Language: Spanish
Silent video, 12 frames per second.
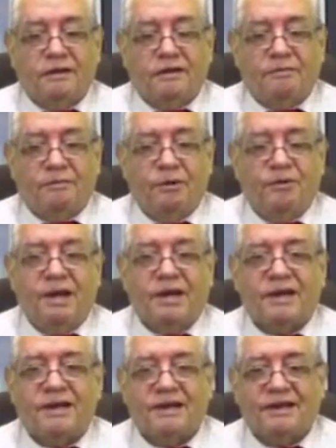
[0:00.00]
Muy bien.
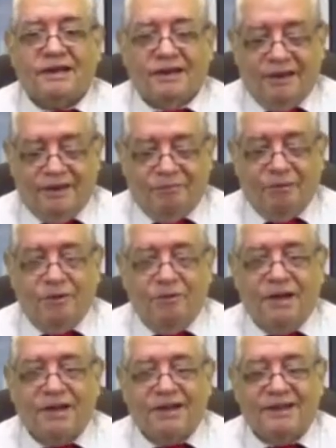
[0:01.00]
Copio perfecto. Muy
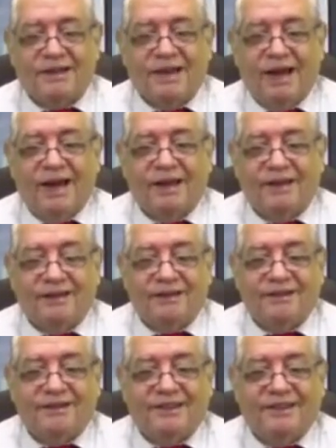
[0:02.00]
bien. Escucho bien.
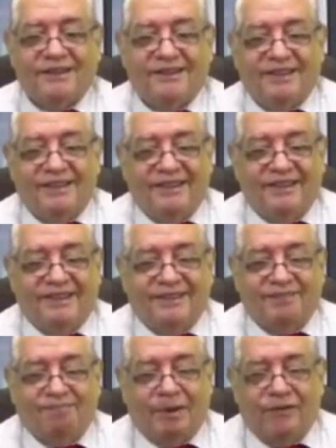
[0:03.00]
¿Me escuchan?
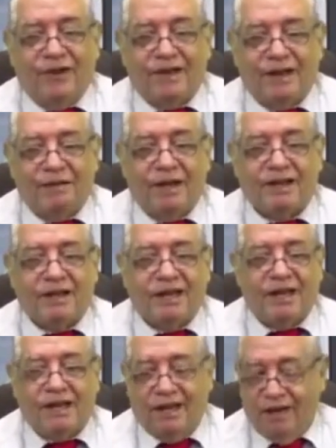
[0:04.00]

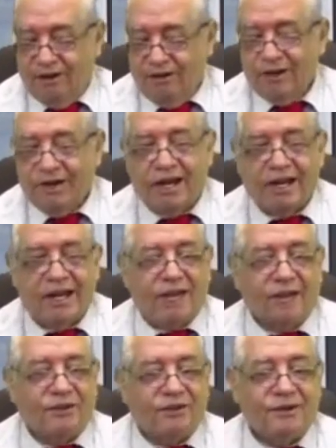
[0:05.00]
Perfectamente, Jorge
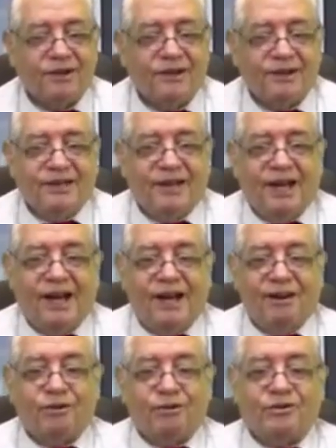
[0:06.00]
Alejandro.
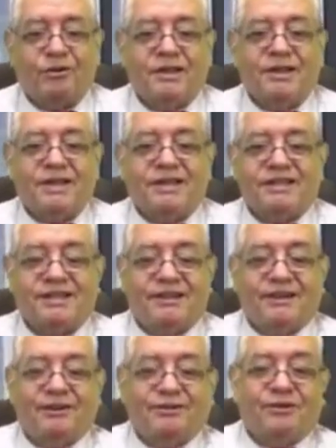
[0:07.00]
Ya los duendes,
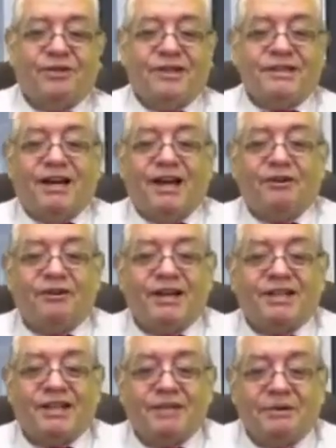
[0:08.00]
los duendes de la
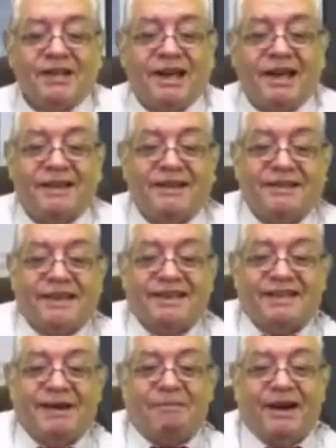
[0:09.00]
conectividad
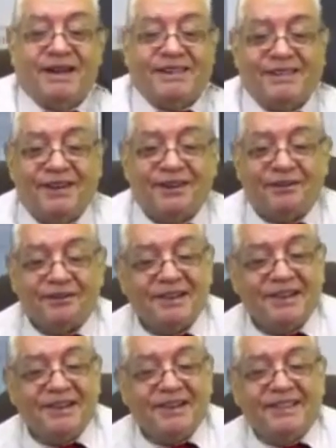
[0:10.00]
desaparecieron.
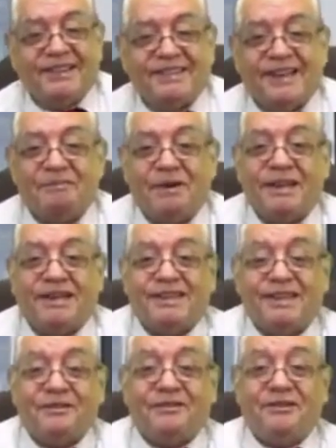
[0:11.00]

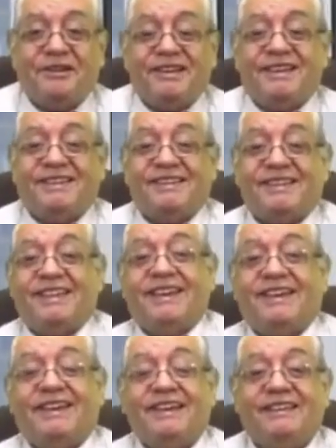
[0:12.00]
Desaparecieron
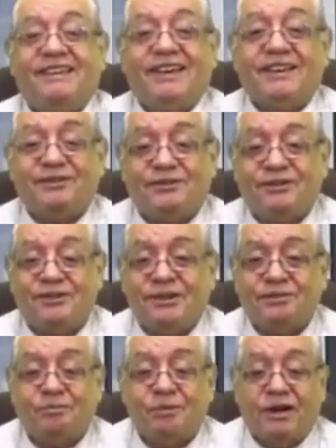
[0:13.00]
este, y eso
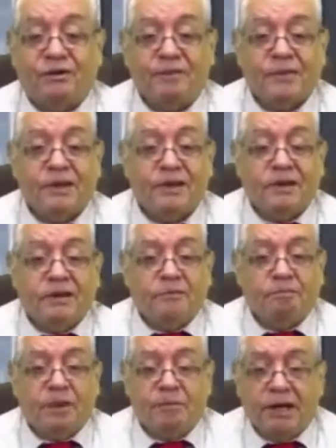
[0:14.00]
es bueno.
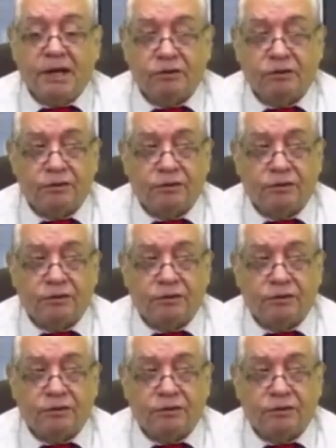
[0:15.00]
Bienvenido.